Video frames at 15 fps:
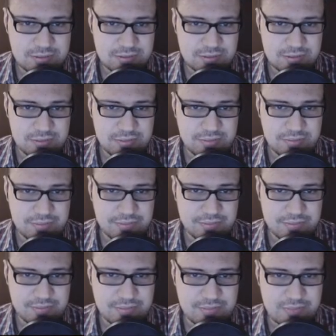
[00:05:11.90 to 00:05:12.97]
Эм...
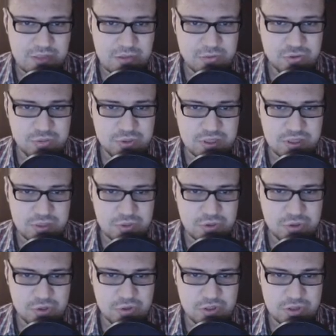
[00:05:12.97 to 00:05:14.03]
В общем, надо
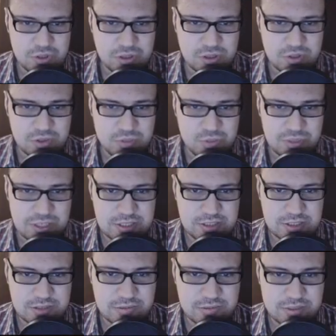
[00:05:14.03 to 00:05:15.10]
тоже это что-то
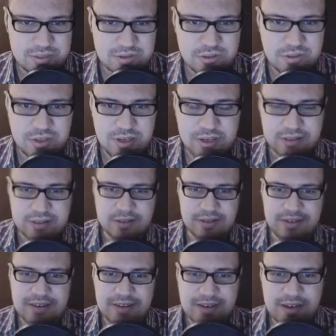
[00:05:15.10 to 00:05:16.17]
переделывать. Тут какая-то
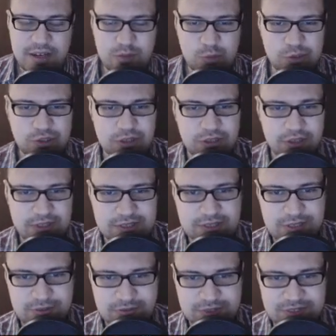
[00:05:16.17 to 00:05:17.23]
горбушная
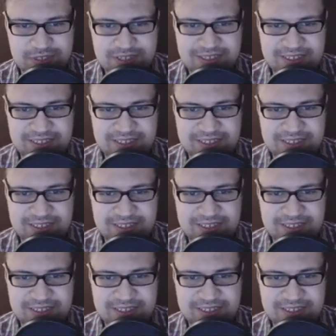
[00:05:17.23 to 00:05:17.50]
конструкция.